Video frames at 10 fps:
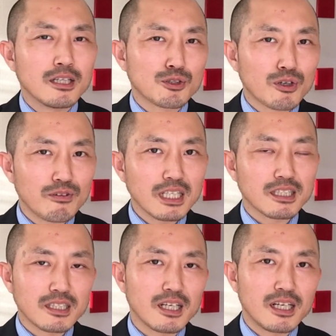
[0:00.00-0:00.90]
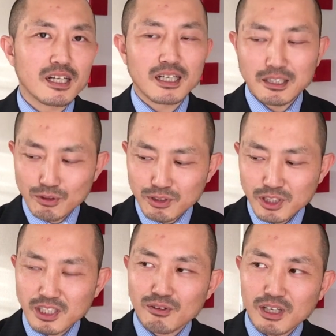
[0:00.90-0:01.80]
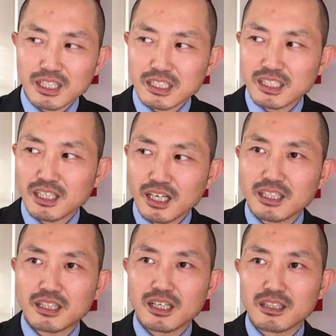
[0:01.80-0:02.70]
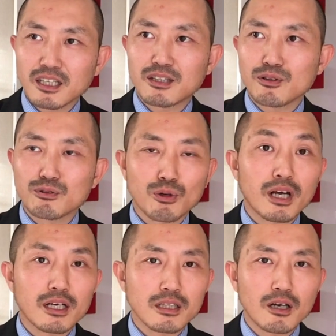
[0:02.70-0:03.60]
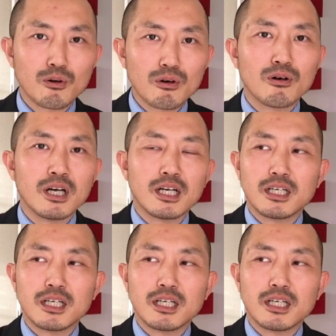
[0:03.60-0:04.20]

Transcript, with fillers: それはですね恋愛の次の形に入ったんだっていう捉え方を、